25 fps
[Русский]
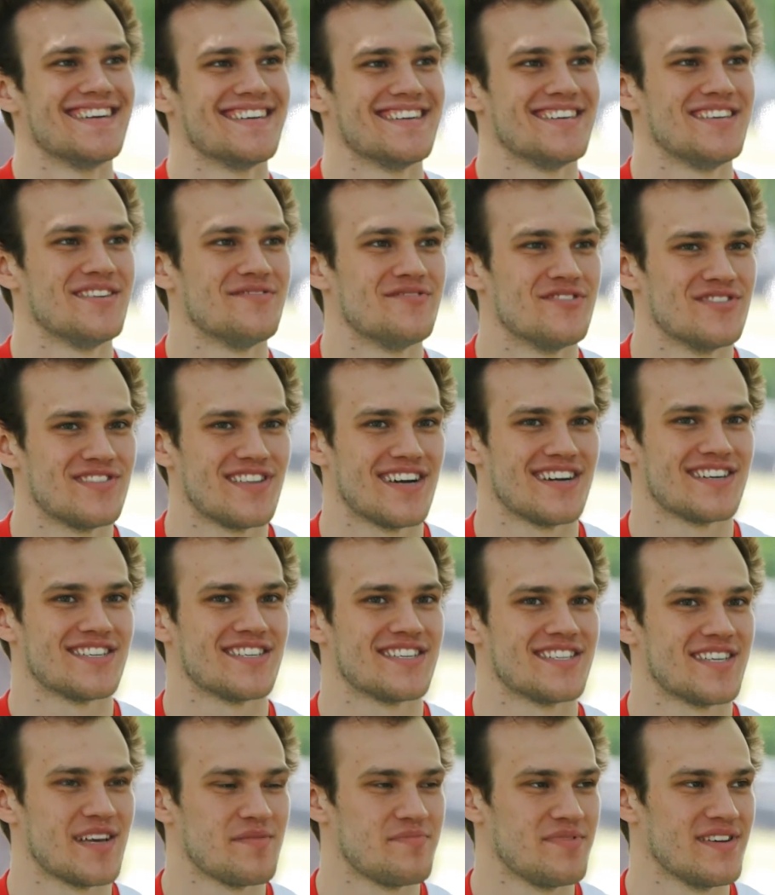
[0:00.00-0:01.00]
его
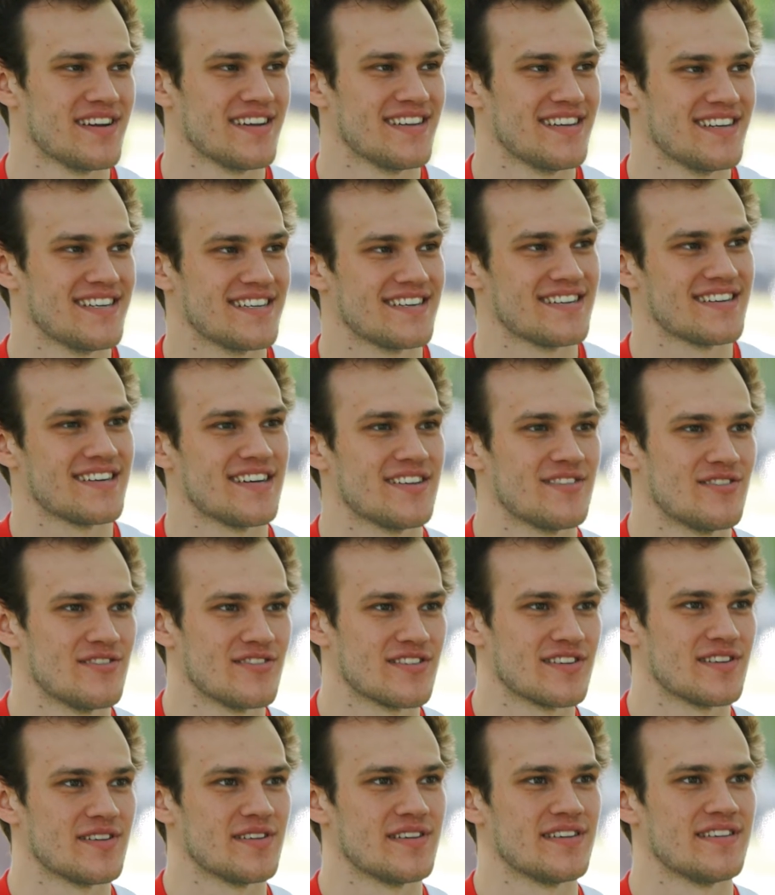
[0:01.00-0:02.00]
также соперниках,
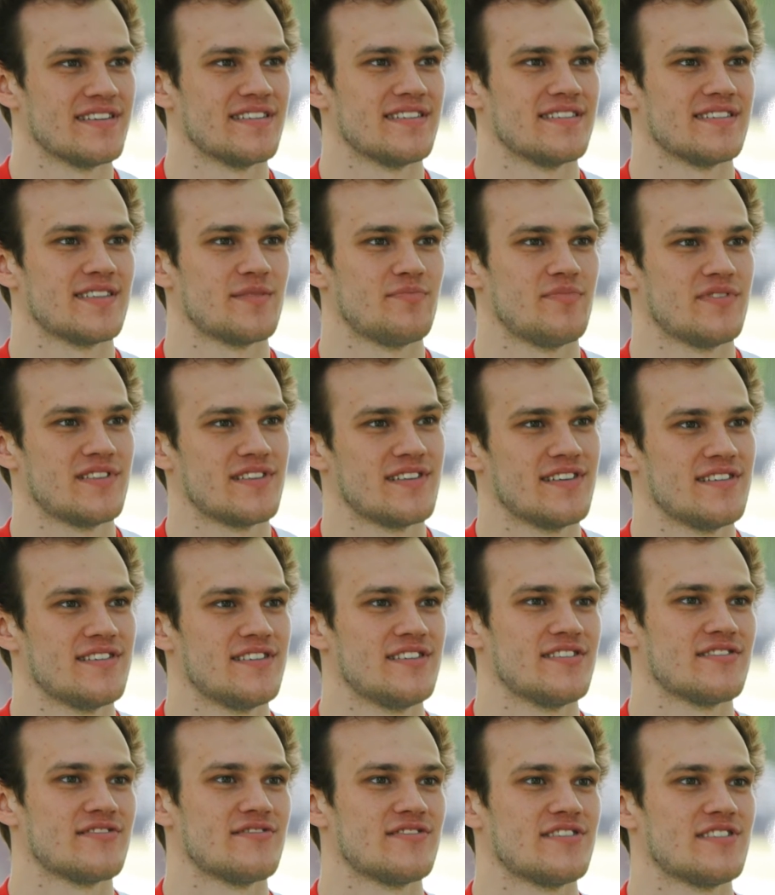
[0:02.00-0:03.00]
которые
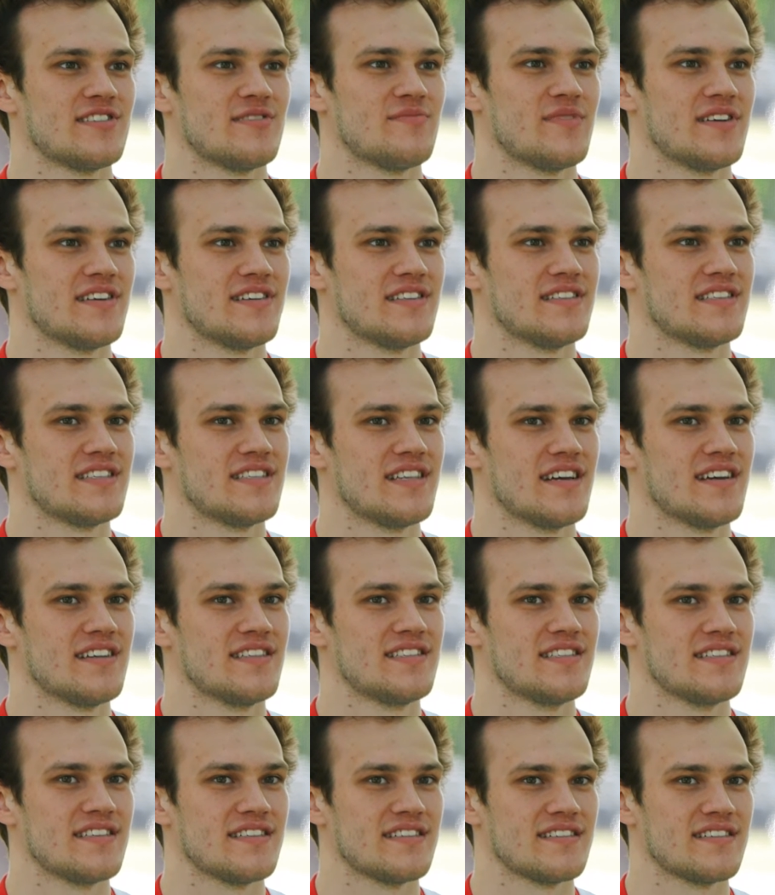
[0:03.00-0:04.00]
специализируются на моих
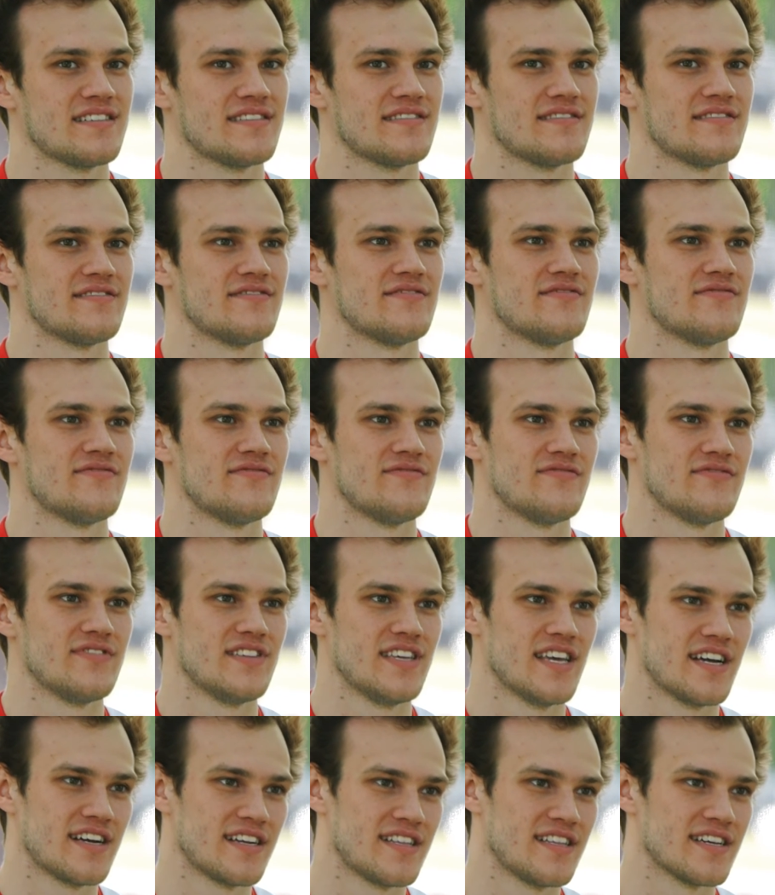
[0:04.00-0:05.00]
дистанциях э, в
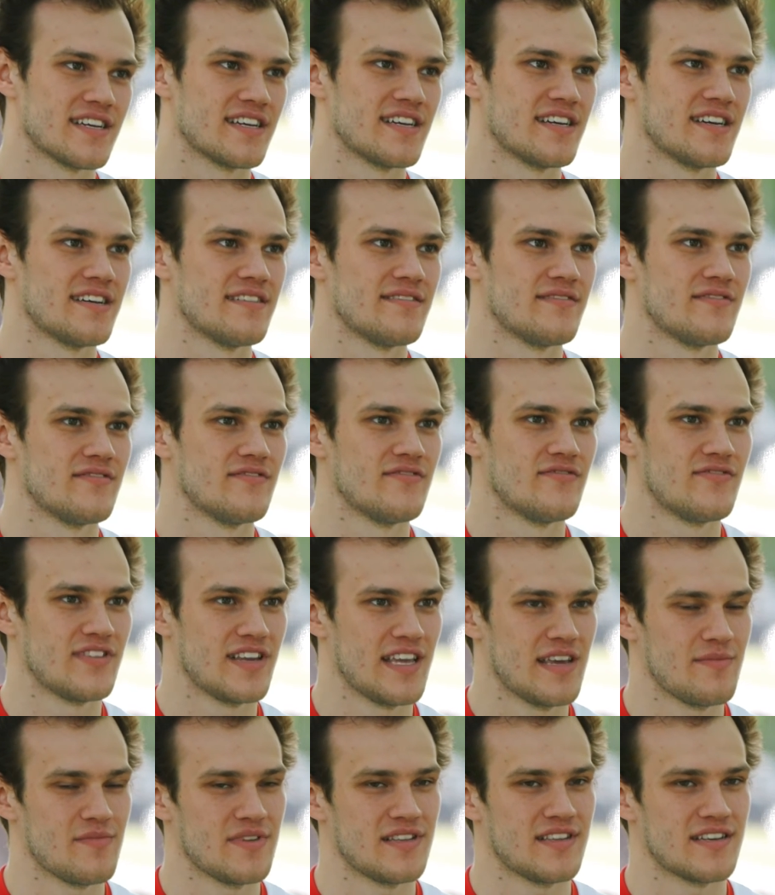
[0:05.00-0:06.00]
некоторое
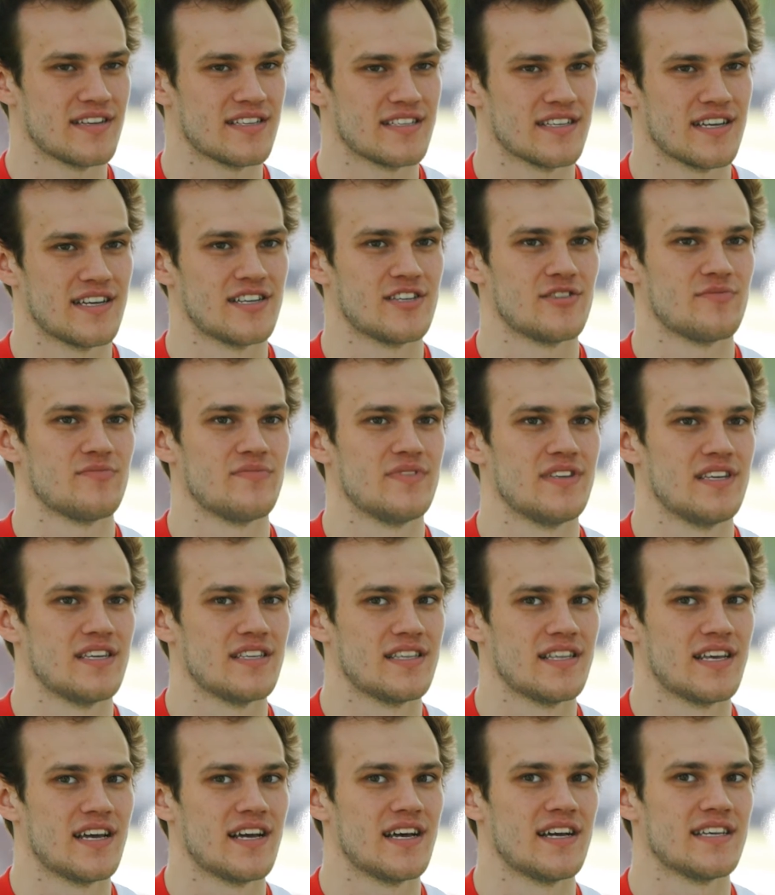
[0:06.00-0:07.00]
время, так скажем,
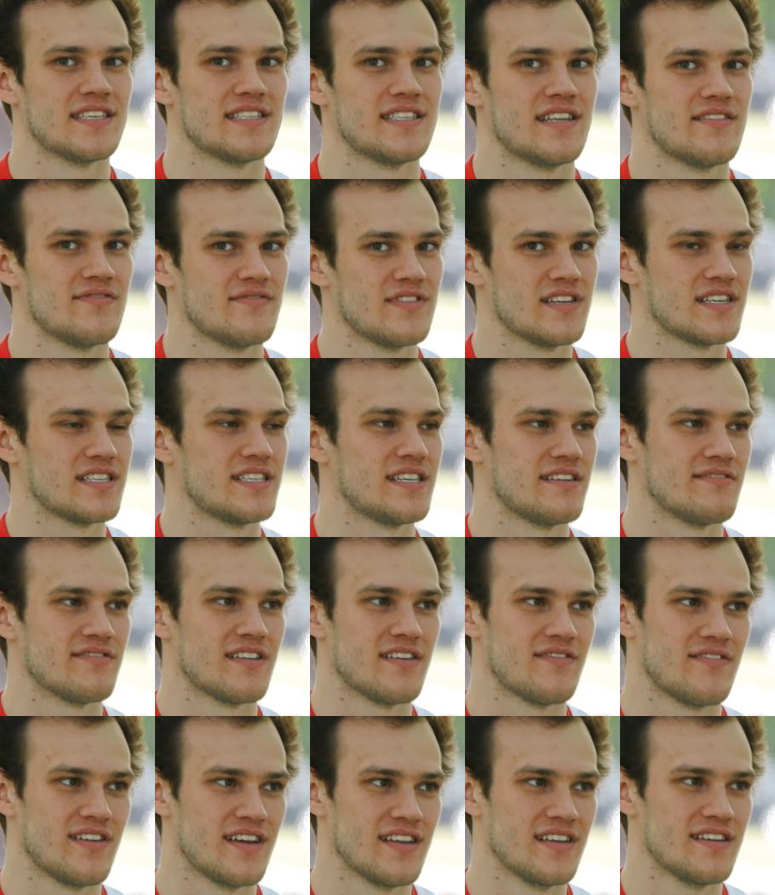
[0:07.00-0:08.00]
не на основных
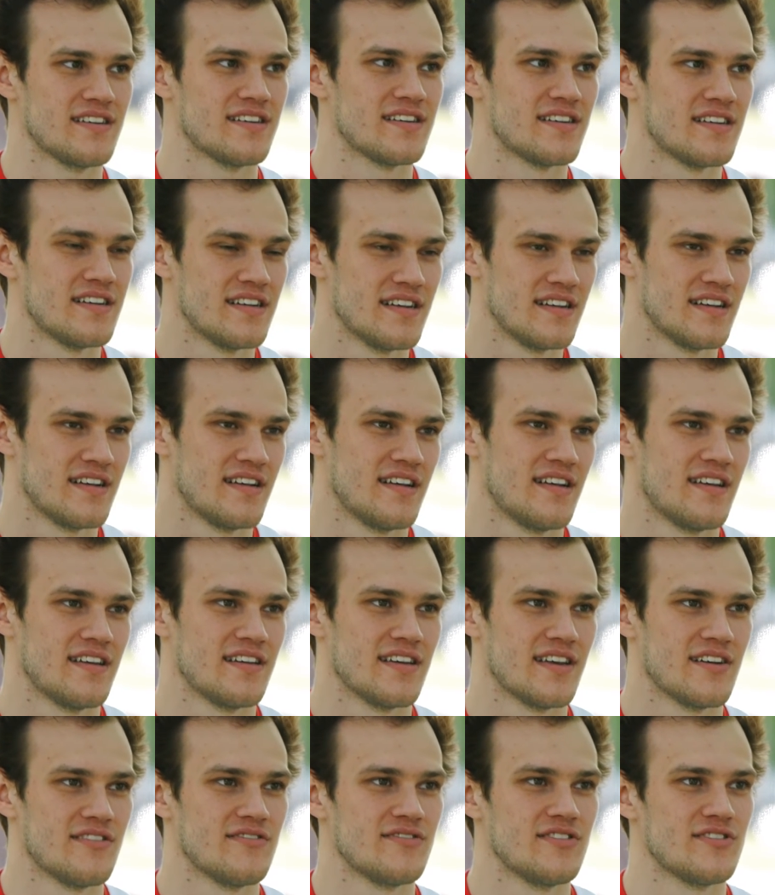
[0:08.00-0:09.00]
соревнованиях.
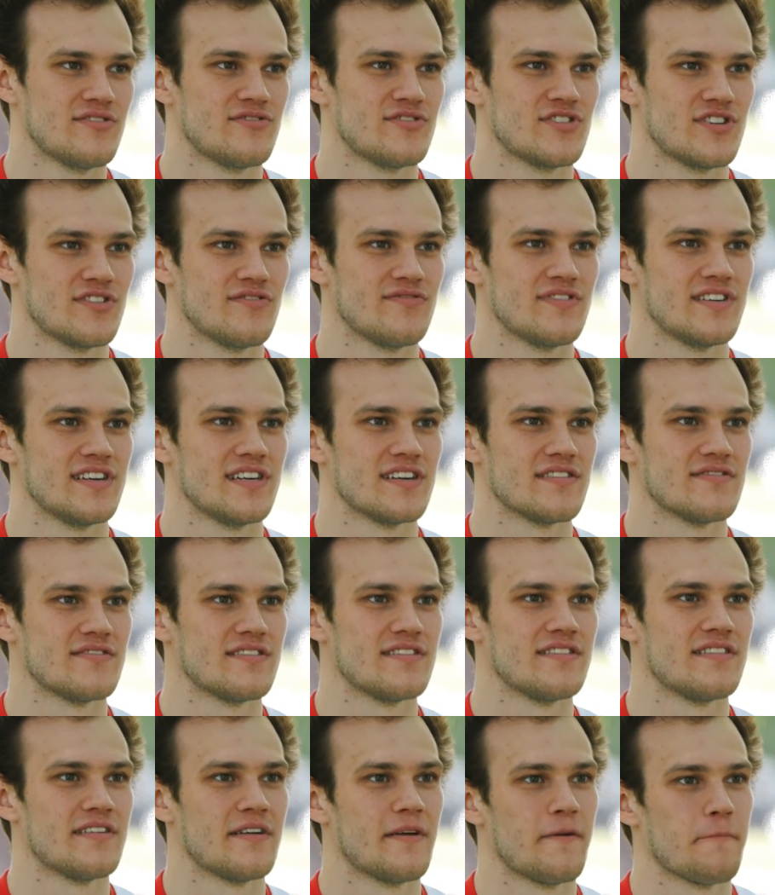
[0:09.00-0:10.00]
Я у них уже
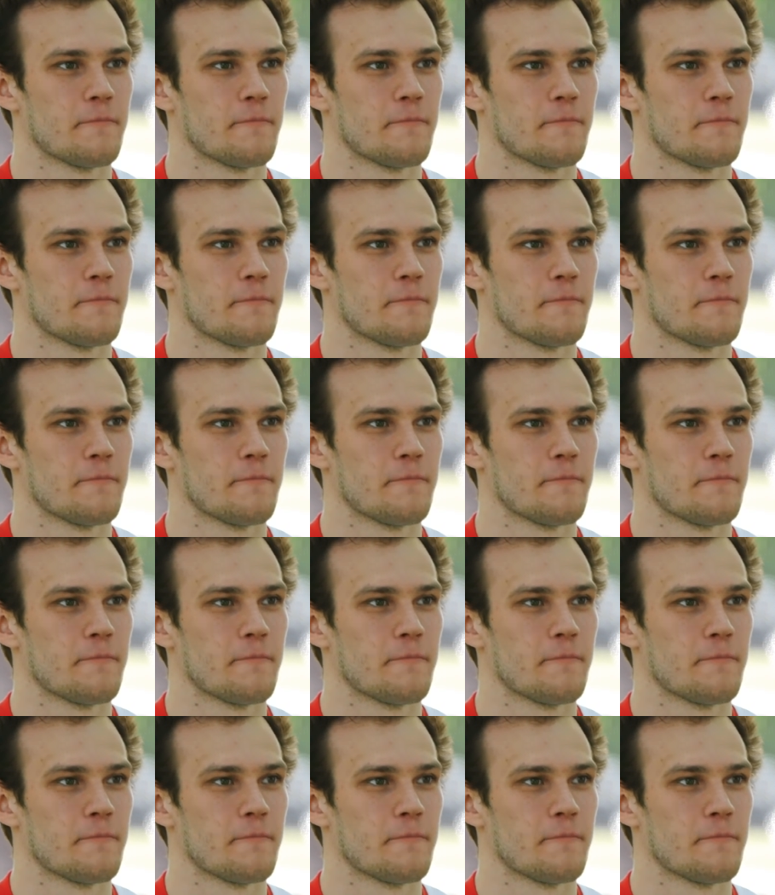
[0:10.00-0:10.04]
выигрывал